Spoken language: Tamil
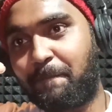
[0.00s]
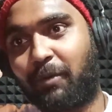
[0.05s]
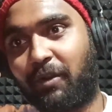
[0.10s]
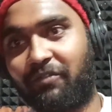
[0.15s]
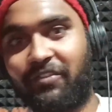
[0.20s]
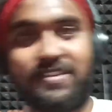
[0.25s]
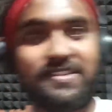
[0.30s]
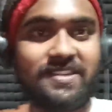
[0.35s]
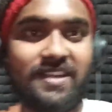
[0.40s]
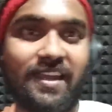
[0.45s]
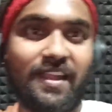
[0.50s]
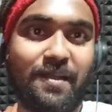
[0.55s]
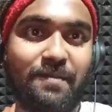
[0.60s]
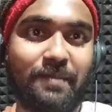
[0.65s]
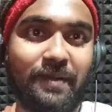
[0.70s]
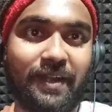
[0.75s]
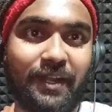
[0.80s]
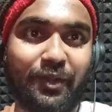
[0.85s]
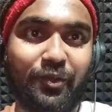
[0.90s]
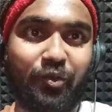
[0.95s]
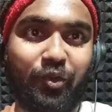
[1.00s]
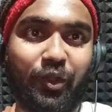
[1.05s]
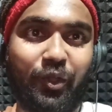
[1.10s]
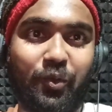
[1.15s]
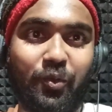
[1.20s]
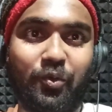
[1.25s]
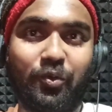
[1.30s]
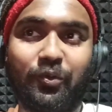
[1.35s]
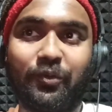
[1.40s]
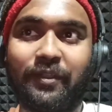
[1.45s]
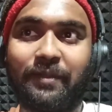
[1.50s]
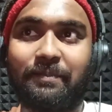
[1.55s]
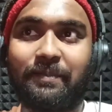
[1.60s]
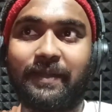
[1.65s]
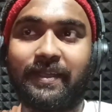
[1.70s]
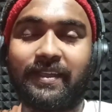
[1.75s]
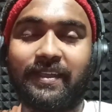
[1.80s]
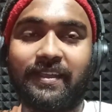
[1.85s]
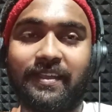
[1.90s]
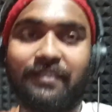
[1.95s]
ப்ரொஃபஷ்னலாக பண்ணுறவங்களுக்கும்
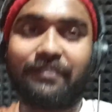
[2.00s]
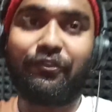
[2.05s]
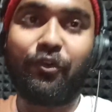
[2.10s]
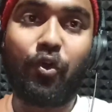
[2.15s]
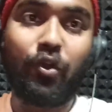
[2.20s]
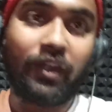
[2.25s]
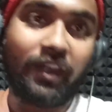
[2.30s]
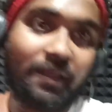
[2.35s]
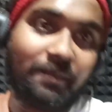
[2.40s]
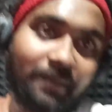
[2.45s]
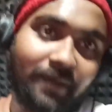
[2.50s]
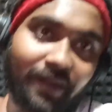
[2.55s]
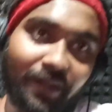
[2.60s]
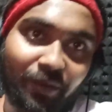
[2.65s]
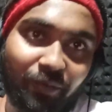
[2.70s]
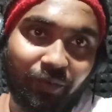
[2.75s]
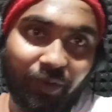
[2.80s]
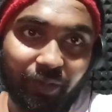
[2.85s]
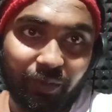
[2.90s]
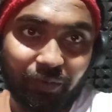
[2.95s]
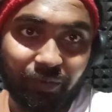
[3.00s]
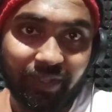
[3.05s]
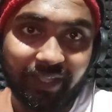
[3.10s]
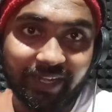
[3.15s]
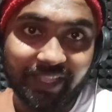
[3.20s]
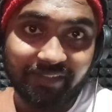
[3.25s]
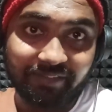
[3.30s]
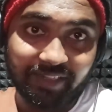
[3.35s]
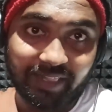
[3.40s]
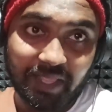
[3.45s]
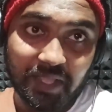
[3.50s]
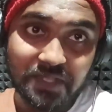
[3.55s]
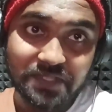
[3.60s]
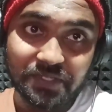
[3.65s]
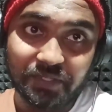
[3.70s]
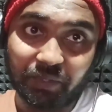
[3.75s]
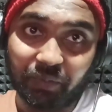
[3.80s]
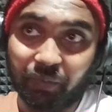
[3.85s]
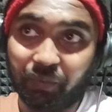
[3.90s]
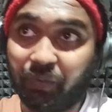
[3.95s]
இப்போ ஃபோனில் பண்ணுறவங்களுக்கும் நிறைய
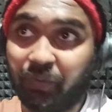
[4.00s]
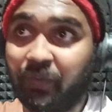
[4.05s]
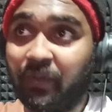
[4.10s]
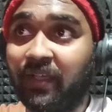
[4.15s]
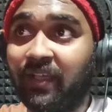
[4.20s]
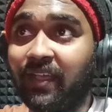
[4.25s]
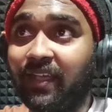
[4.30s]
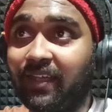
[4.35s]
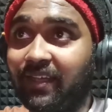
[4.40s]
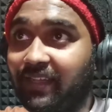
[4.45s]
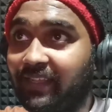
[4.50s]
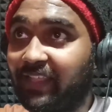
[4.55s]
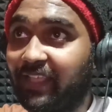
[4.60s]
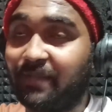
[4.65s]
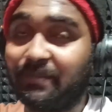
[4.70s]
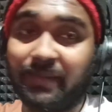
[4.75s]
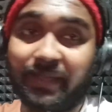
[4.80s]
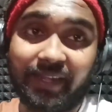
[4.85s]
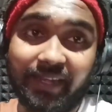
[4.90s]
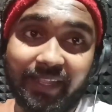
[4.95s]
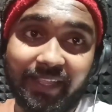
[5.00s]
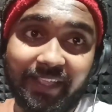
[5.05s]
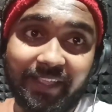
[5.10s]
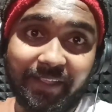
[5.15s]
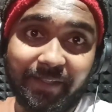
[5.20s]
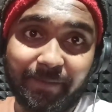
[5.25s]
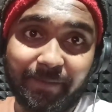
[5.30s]
வித்தியாசம் இருக்கும் அதே மாதிரி